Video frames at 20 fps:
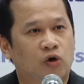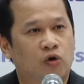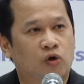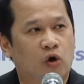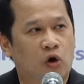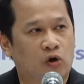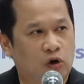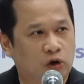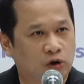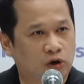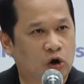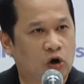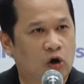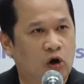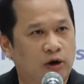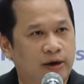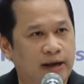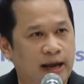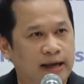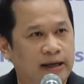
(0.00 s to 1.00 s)
กกต
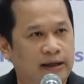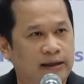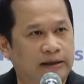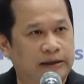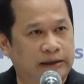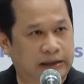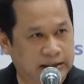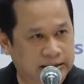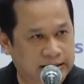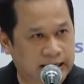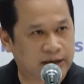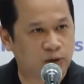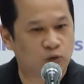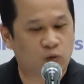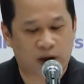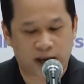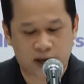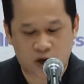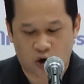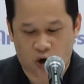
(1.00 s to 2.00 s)
ได้เตือน
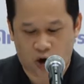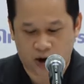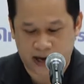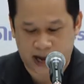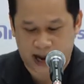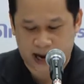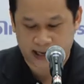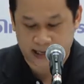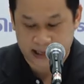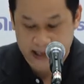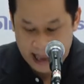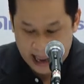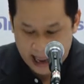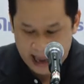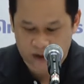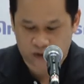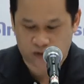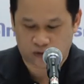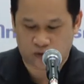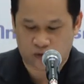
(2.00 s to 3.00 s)
ไว้ก่อนหน้านี้แล้ว